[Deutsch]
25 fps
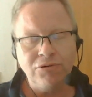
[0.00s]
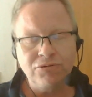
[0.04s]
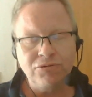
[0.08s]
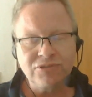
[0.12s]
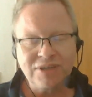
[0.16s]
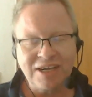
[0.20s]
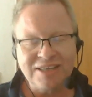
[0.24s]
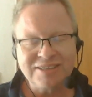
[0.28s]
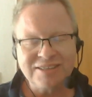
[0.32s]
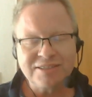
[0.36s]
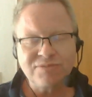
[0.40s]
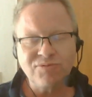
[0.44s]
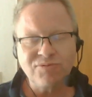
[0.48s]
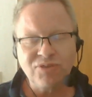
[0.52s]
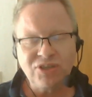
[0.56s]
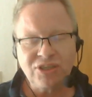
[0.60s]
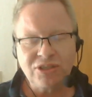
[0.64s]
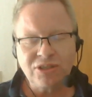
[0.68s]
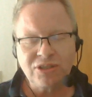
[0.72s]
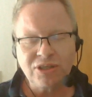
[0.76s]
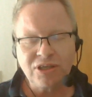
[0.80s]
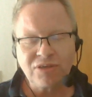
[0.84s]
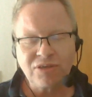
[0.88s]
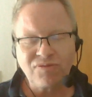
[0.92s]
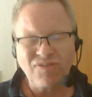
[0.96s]
Und ganz
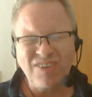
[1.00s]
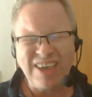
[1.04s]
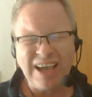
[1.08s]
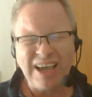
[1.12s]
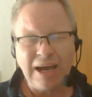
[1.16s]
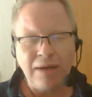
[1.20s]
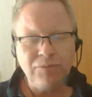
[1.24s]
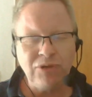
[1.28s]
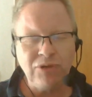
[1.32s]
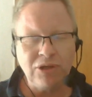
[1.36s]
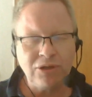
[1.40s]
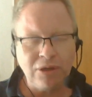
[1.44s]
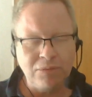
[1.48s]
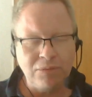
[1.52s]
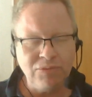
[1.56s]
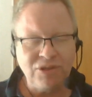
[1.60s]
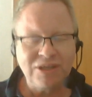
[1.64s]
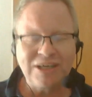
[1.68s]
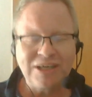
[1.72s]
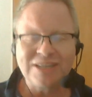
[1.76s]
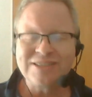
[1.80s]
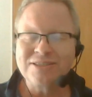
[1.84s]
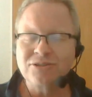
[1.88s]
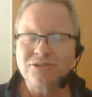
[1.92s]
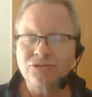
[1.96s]
wichtig, wir haben die
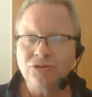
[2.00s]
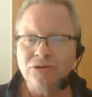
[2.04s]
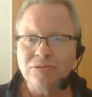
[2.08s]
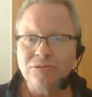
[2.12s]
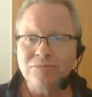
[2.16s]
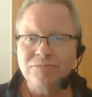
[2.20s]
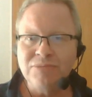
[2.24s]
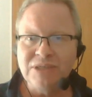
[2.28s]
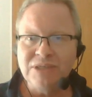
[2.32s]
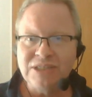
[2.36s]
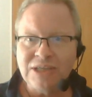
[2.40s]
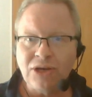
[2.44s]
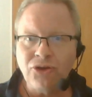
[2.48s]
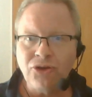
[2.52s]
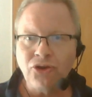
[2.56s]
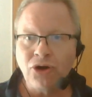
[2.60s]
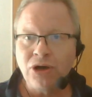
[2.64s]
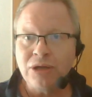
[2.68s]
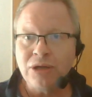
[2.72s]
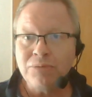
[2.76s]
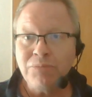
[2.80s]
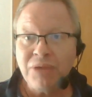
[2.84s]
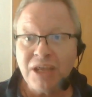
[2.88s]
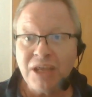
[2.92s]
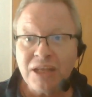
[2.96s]
Kommunikation mit den
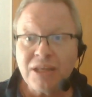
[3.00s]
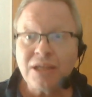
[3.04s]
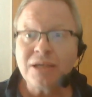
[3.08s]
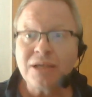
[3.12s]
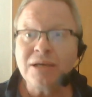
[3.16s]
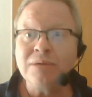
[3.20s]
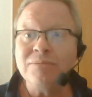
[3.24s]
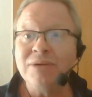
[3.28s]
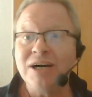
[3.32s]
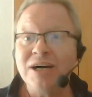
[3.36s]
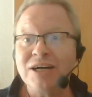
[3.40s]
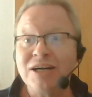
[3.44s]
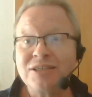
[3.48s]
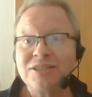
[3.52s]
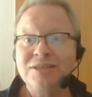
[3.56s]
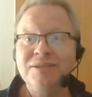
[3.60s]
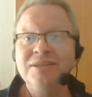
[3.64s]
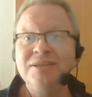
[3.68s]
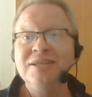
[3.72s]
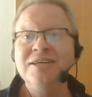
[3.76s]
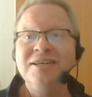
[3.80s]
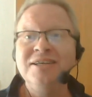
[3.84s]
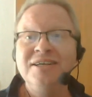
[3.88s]
neuen Medien gemacht.